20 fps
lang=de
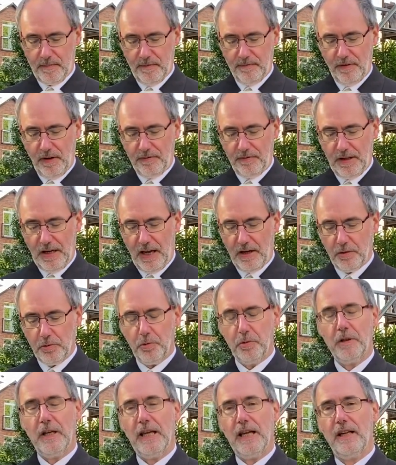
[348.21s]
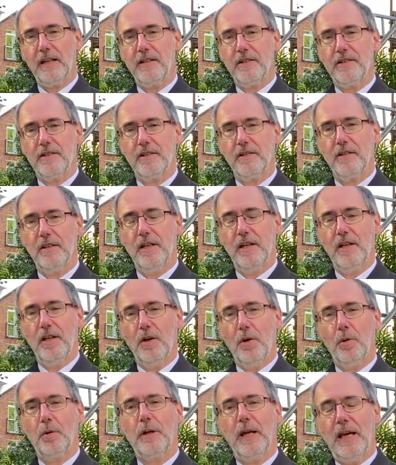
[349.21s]
Wenn wir an unehrliche
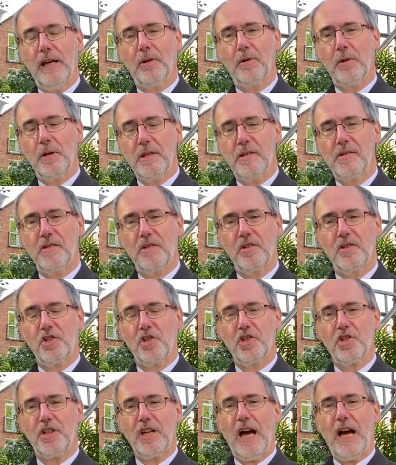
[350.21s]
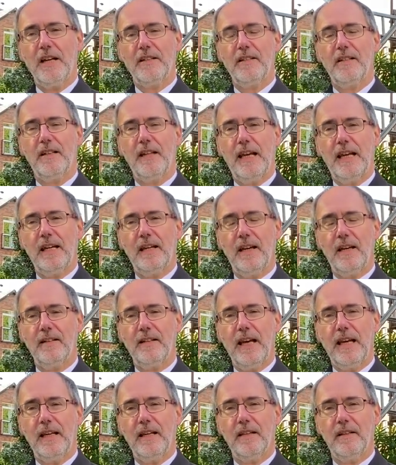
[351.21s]
oder egoistische Staatenlenker
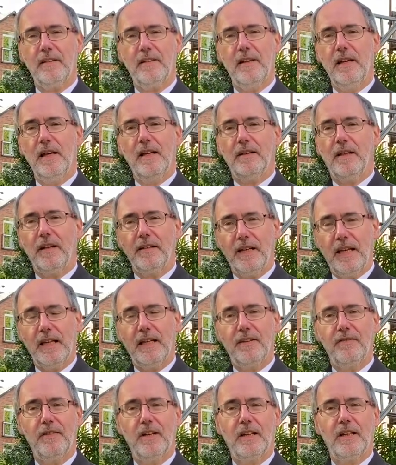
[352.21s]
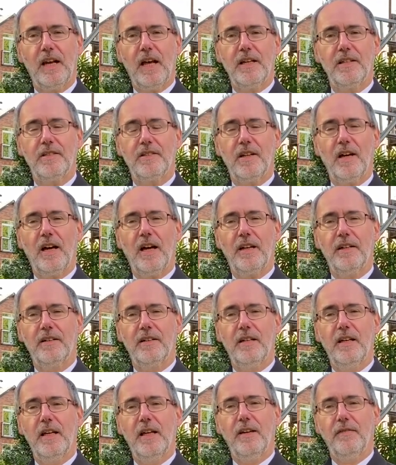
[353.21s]
denken, dann denken wir gleich
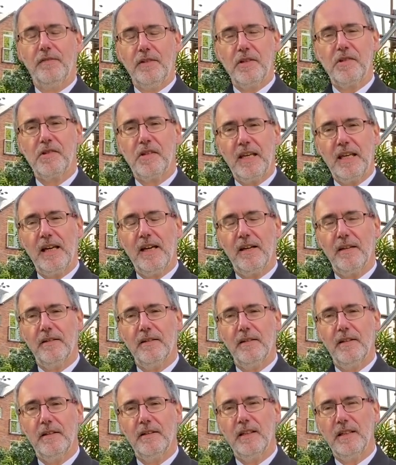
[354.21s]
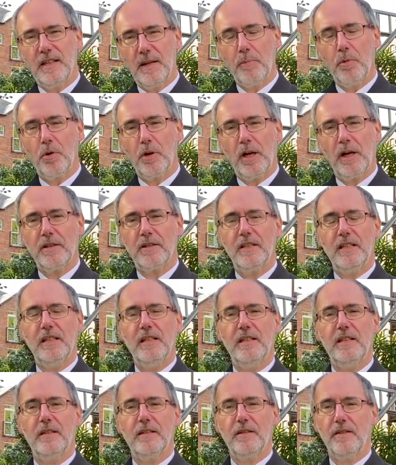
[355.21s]
daran, wie sehr die
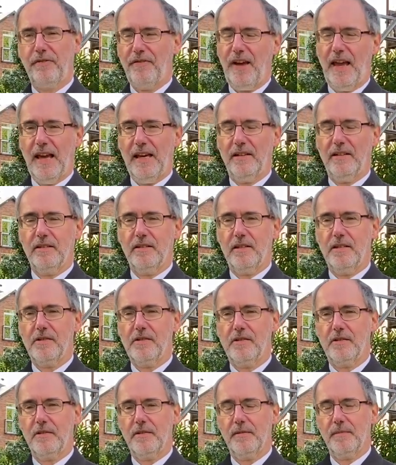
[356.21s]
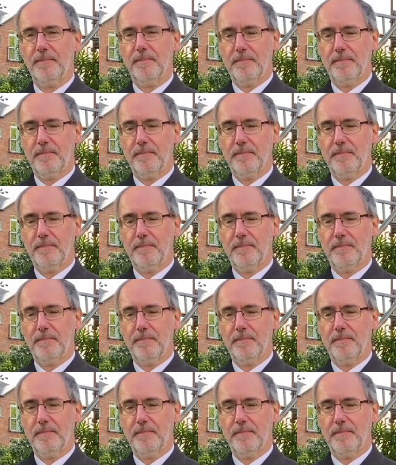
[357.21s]
Demokratie gefährdet ist.